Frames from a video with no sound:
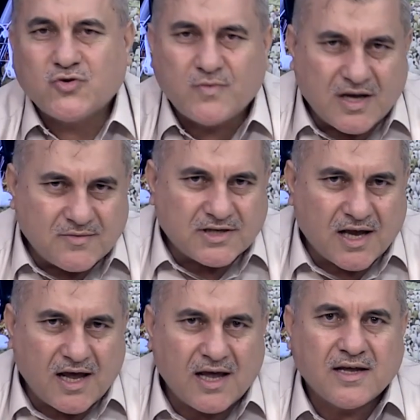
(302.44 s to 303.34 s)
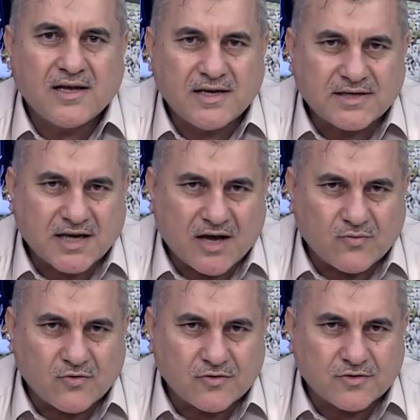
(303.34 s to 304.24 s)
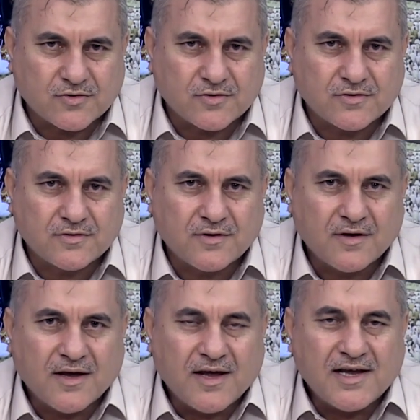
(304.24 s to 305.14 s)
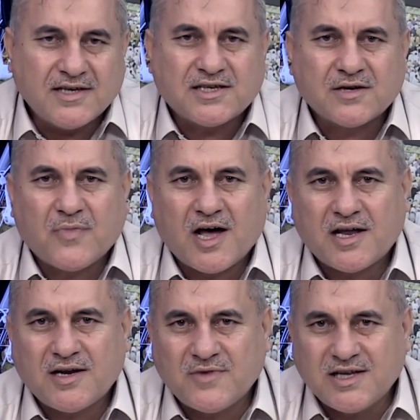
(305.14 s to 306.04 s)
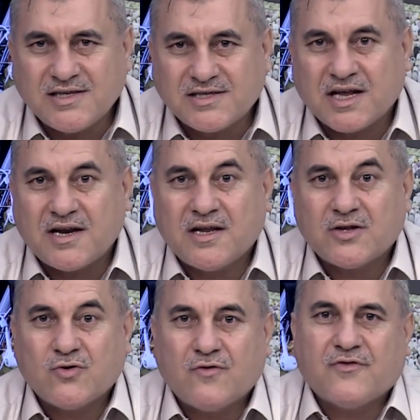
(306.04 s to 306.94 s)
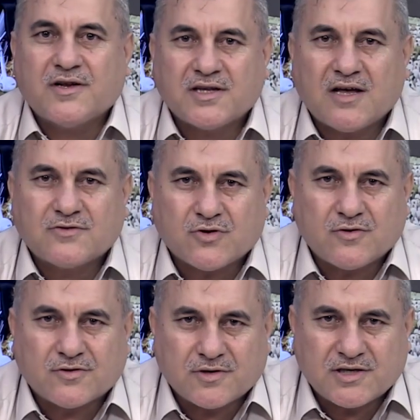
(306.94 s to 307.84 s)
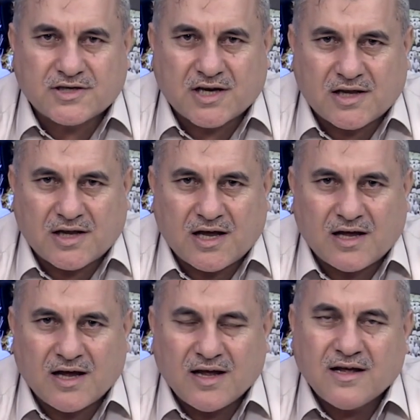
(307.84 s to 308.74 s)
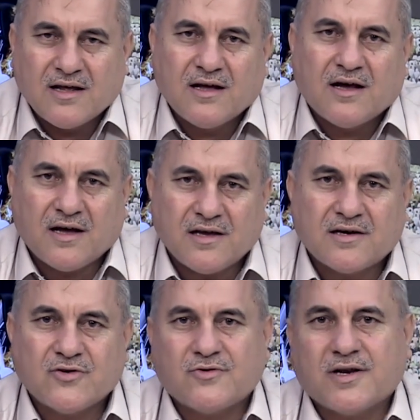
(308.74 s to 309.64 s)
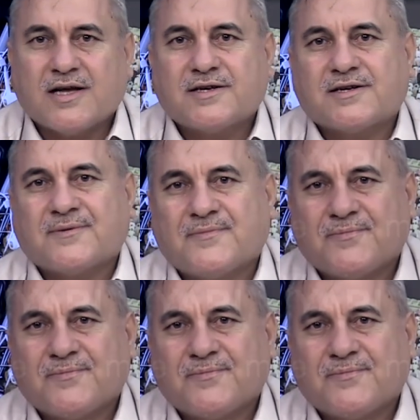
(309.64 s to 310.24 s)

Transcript: cümlemize ihsan buyursun. İstikbalimiz cennetül firdevs olsun inşallah. Hayırlı günler.